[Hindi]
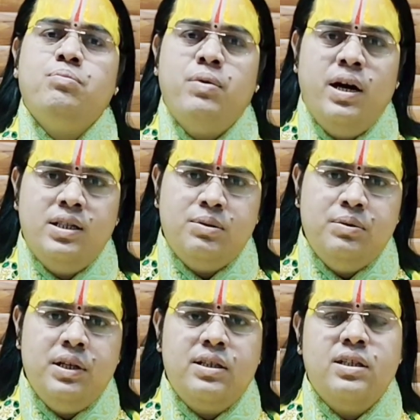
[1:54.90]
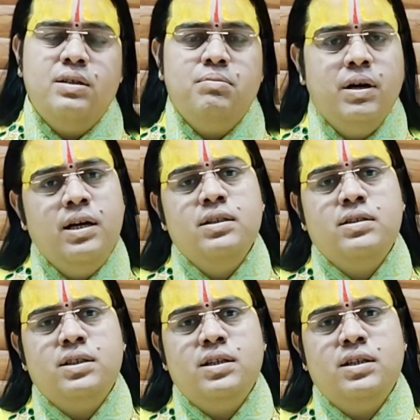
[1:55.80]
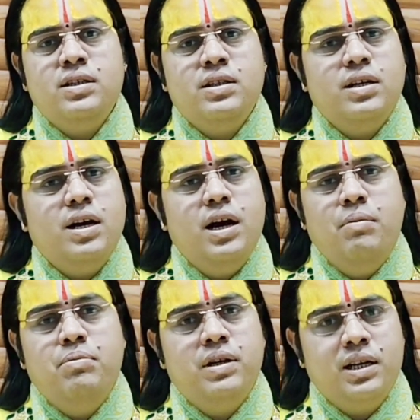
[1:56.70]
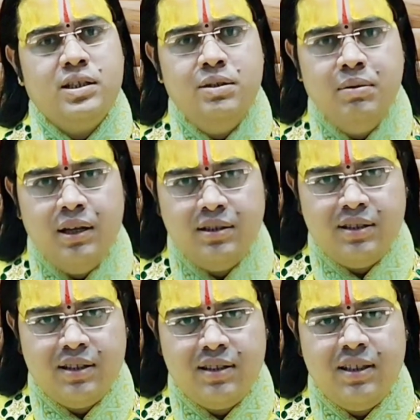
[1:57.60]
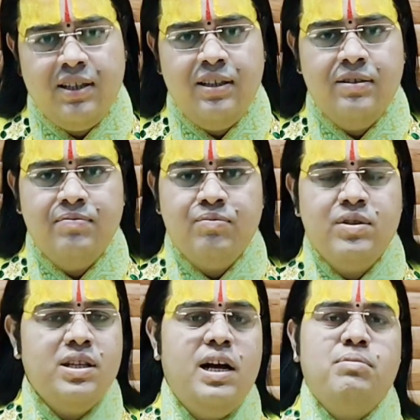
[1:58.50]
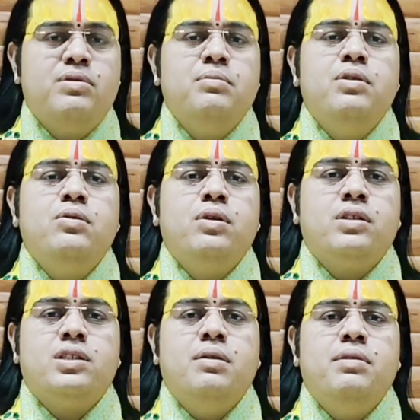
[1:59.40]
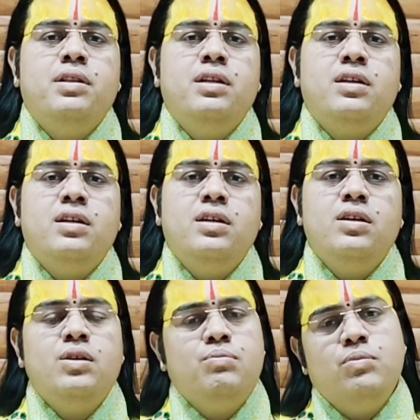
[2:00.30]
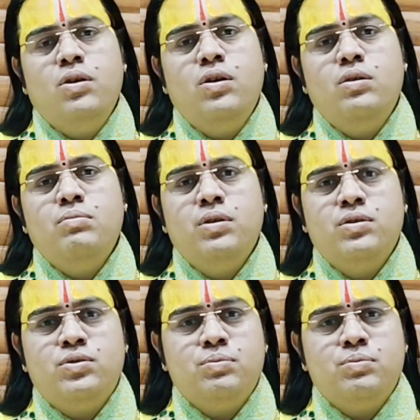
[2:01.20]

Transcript: पाँच मिनट के बाद से आप राखी बांध सकते हैं आप सभी को रक्षाबंधन की बहुत बहुत